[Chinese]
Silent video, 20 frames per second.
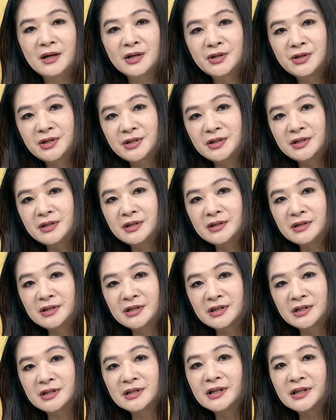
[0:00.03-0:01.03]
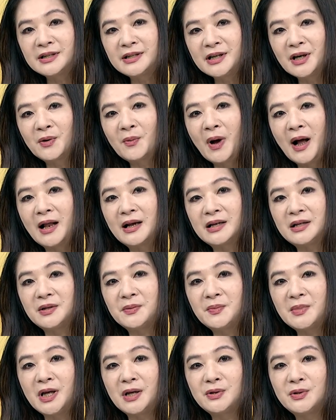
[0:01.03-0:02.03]
十十个电话里
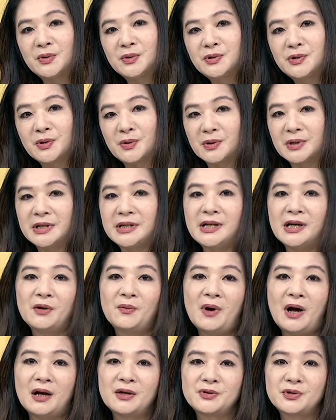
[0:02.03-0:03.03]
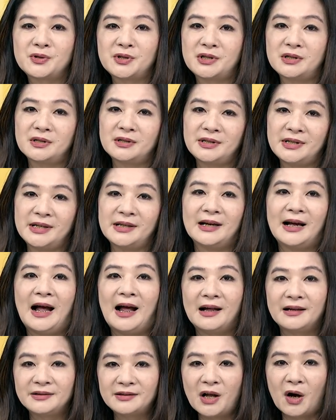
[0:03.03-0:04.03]
面有九个电话就是挺
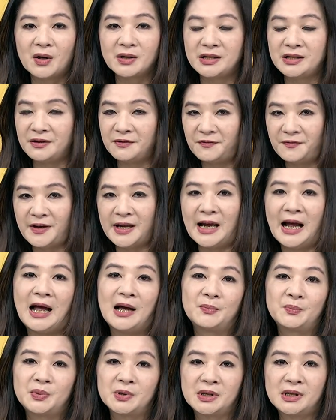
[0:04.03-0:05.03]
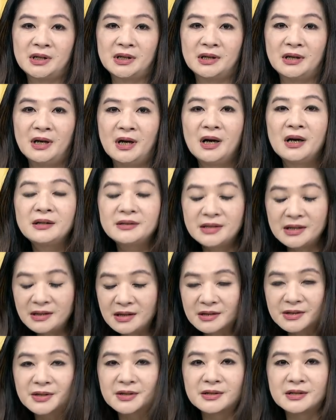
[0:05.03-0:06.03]
韩到底，非韩不可，真
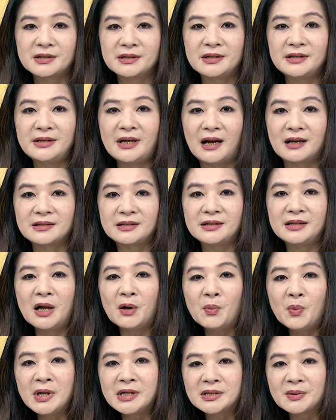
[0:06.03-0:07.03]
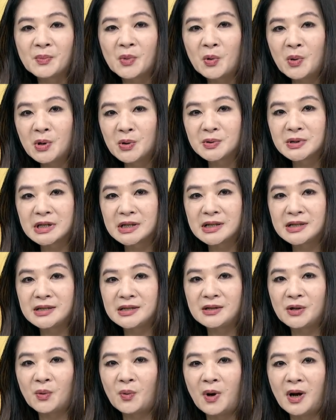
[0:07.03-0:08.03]
的是这个样子。那为什么会有这个
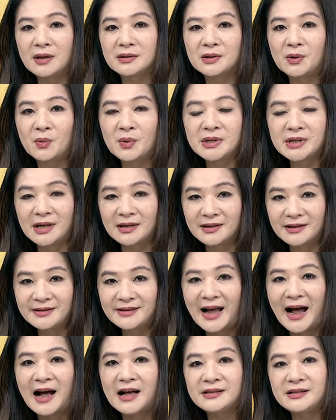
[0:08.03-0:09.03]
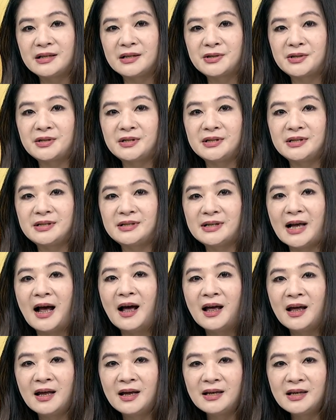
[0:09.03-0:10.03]
情况呢？我想跟大家解释一下，
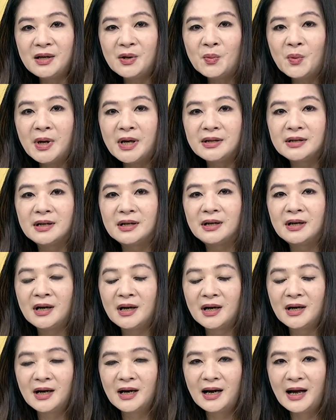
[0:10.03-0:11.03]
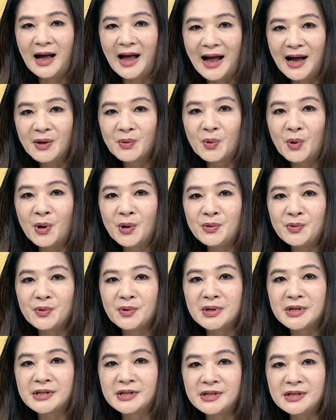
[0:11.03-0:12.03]
因为呢，韩国
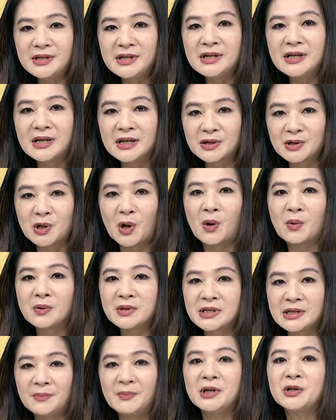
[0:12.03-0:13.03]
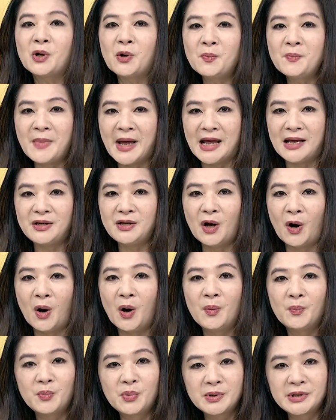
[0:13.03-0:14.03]
瑜是一个从什么都没
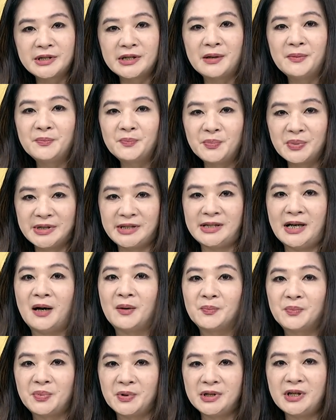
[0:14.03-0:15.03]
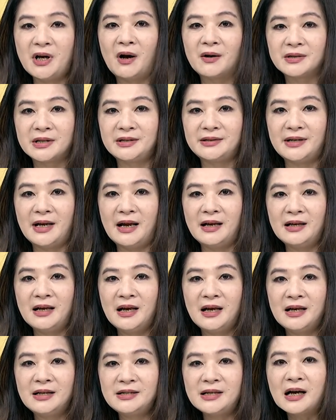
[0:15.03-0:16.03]
有、不争不抢不要的人，
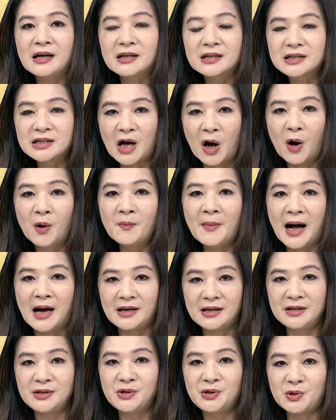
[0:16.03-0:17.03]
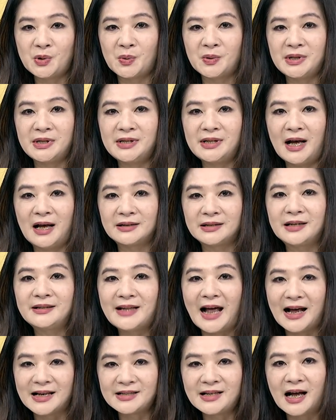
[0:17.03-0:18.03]
像个草莽英雄一样的
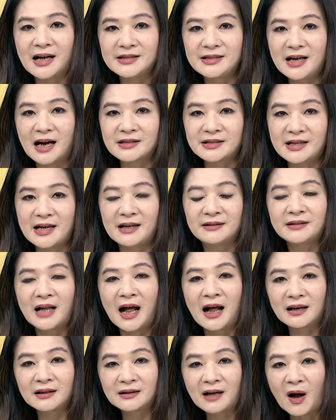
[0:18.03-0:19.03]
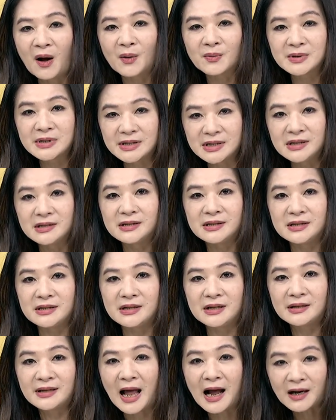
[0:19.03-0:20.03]
打下江山。他靠自
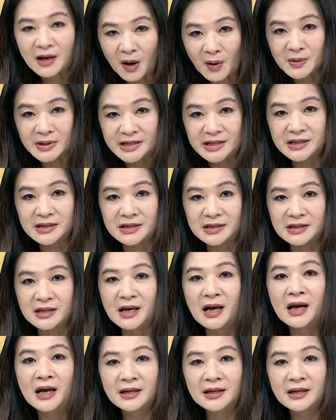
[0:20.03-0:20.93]
己，他靠自己，